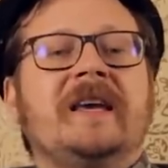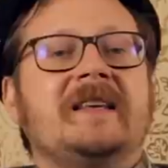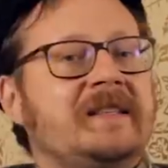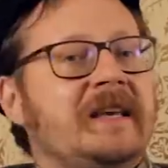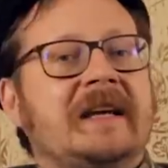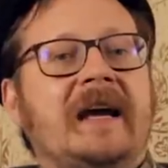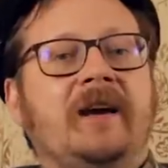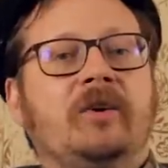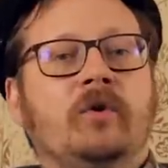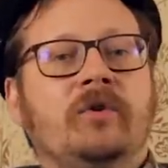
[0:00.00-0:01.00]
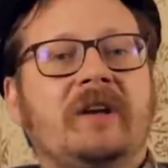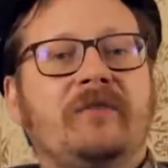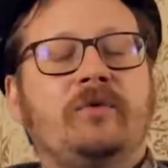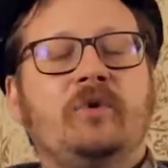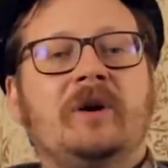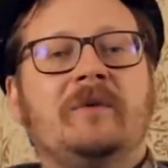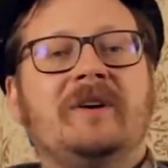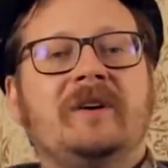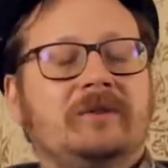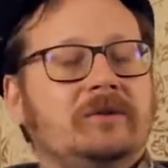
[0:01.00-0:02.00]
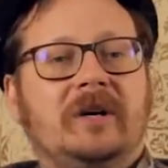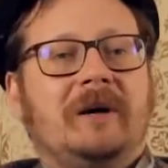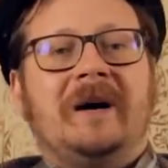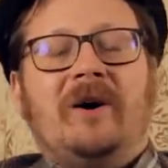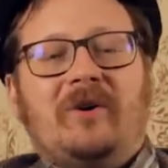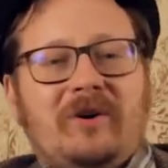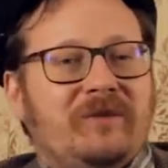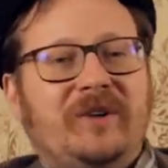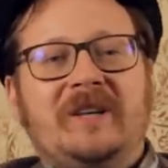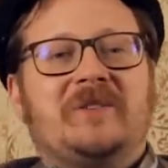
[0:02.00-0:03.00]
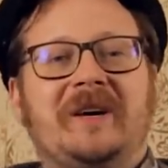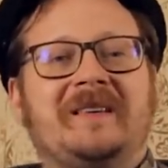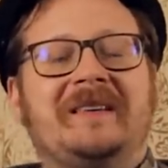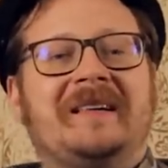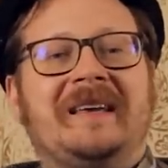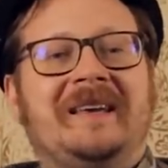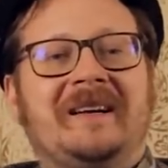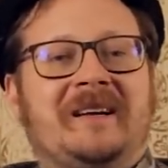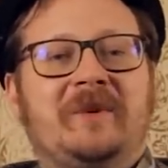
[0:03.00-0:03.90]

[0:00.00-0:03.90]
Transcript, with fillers: Ich sehe keinen Grund dafür, aber auch irgendwie nicht so richtig dagegen.